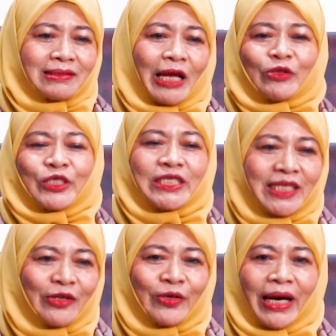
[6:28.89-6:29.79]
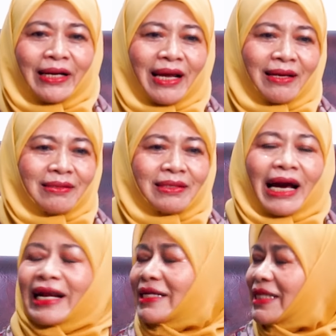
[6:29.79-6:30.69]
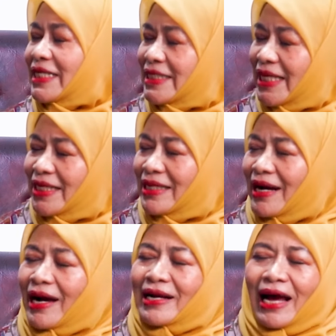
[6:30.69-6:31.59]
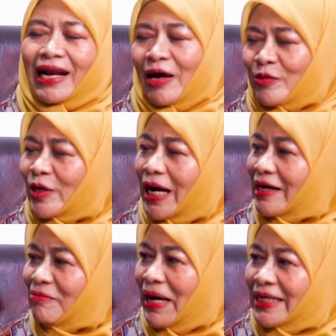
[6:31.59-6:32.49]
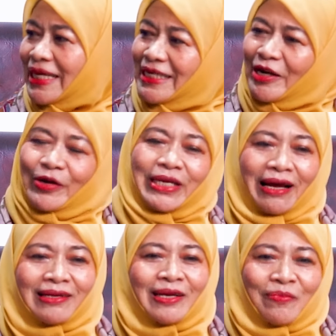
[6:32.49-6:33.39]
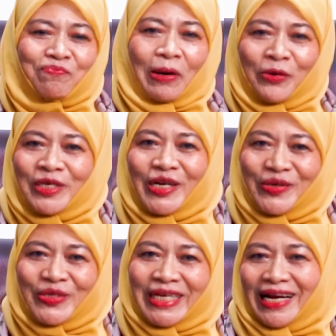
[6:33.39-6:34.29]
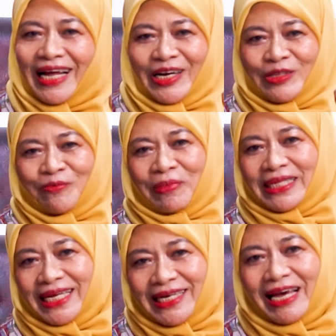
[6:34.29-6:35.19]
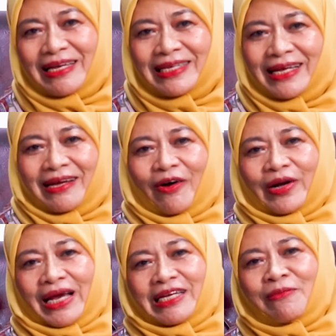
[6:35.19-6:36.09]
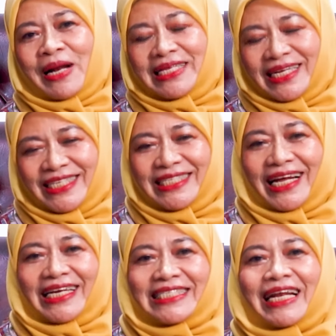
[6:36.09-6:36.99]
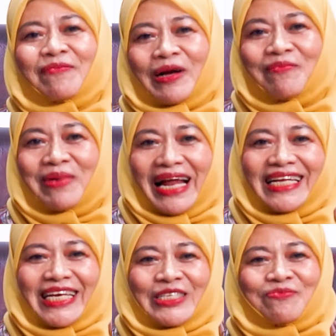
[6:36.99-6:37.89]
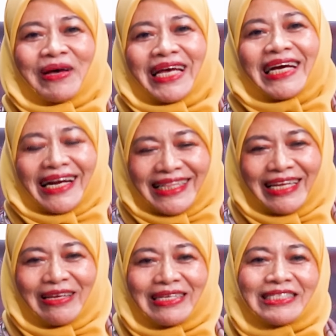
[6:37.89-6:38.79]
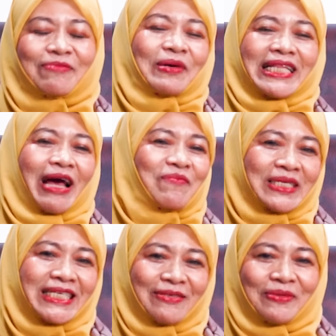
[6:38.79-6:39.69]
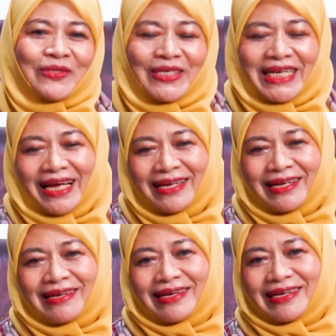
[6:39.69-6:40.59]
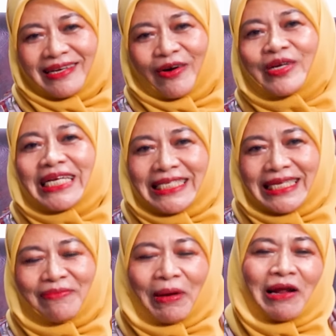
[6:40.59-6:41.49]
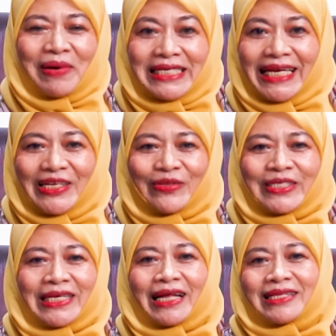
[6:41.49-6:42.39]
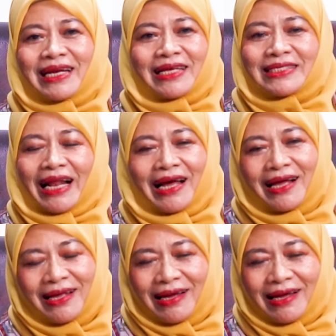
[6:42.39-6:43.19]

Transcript: jatuh cinta itu karena karakteristiknya, hmm. karena hmm. akhlakul karimahnya. Ini loh hmm. yang perlu diluruskan karena itu hmm. penting deh. hmm. orang ini belajar sejarah Islam kembali ya hmm. supaya ngerti seperti apa sih sebetulnya hmm. uh, kondisi pada masa itu sehingga tidak salah